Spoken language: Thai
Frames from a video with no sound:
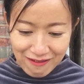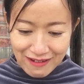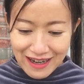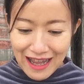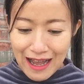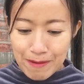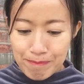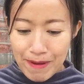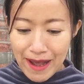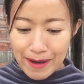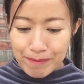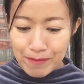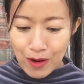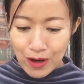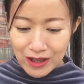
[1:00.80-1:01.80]
เวลา
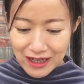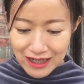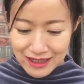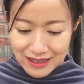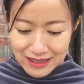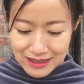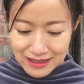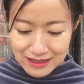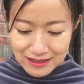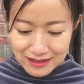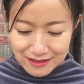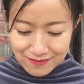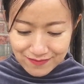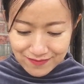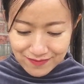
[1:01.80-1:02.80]
8โมงครึ่ง
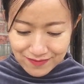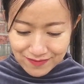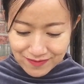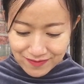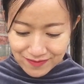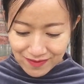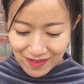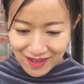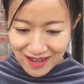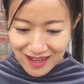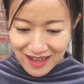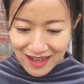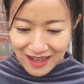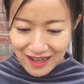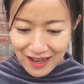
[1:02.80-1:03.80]

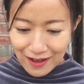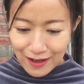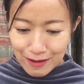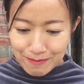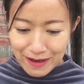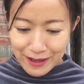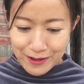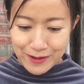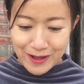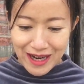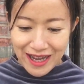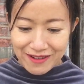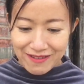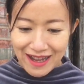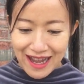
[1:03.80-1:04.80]
แล้วเรามาดู
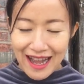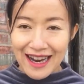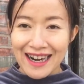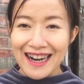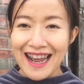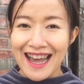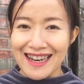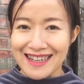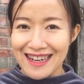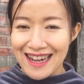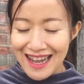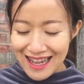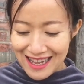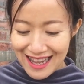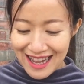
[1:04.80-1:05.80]
กันว่าอากาศ
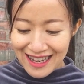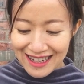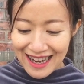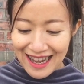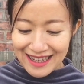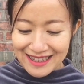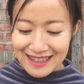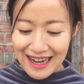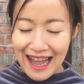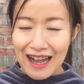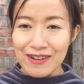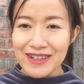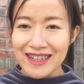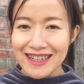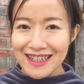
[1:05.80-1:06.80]
อากาศห
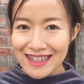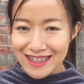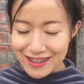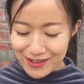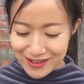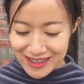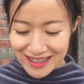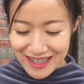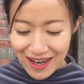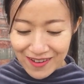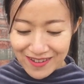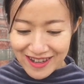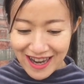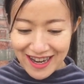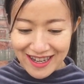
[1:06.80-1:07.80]
นาวที่นี่อยู่ที่
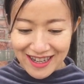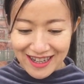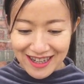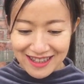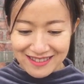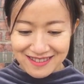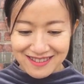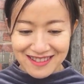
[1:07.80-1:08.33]
เท่าไหร่นะคะ